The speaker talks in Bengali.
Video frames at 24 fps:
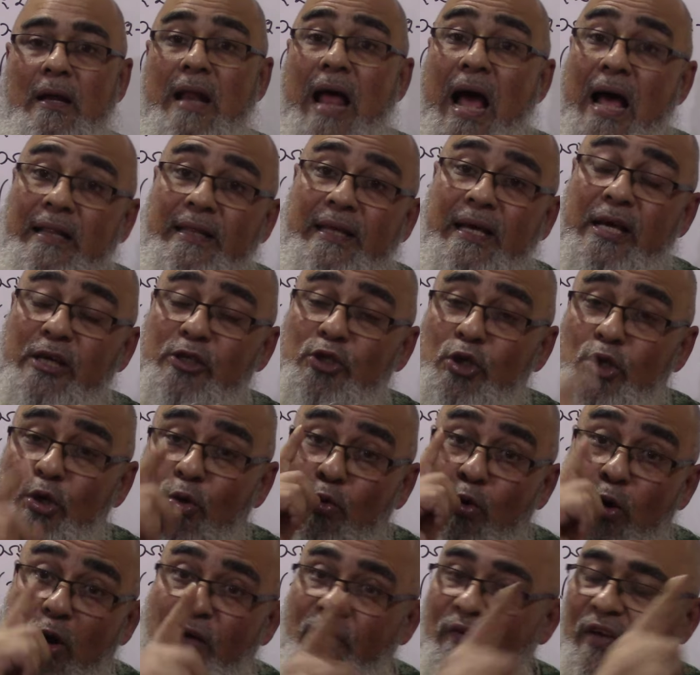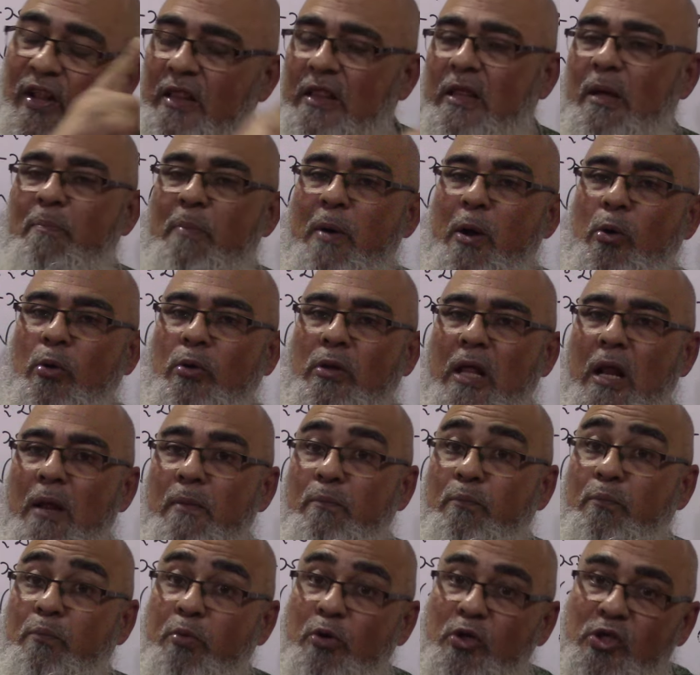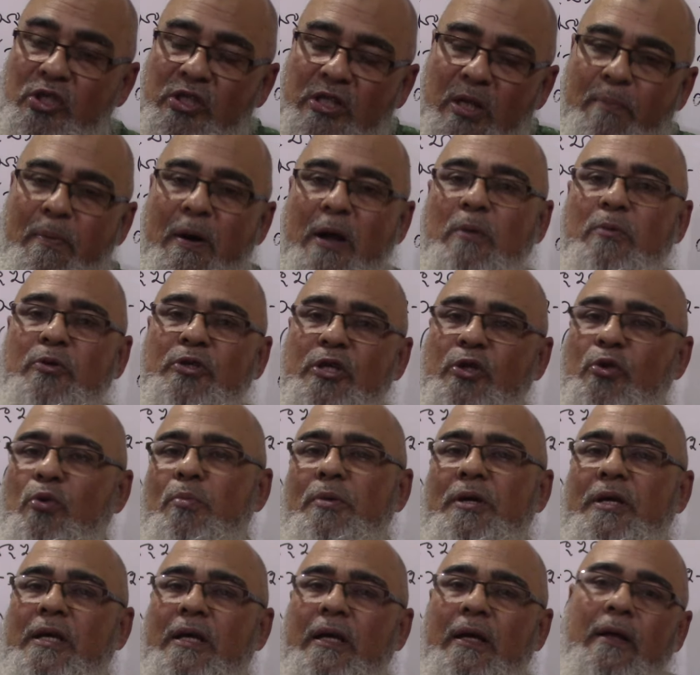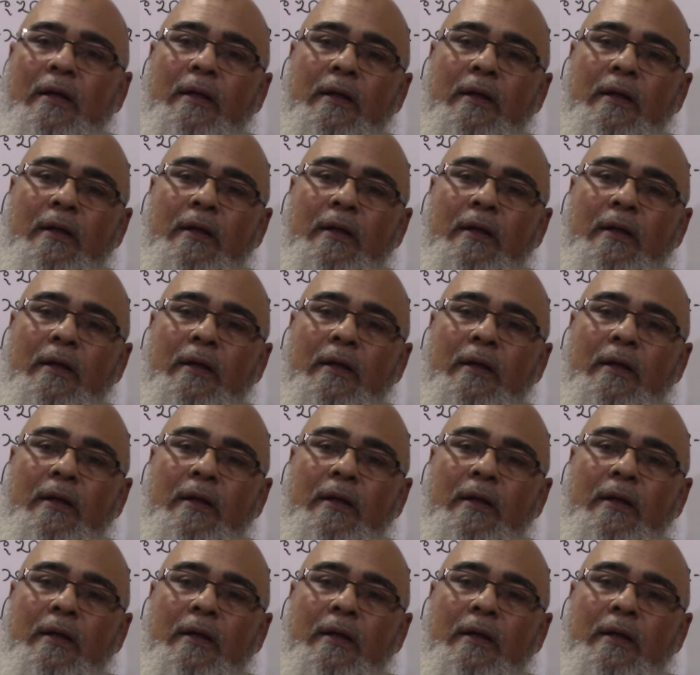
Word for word: না দেখে যদি করে ফেলতে পারো তাহলে বুঝতে পারবো যে তুমি কি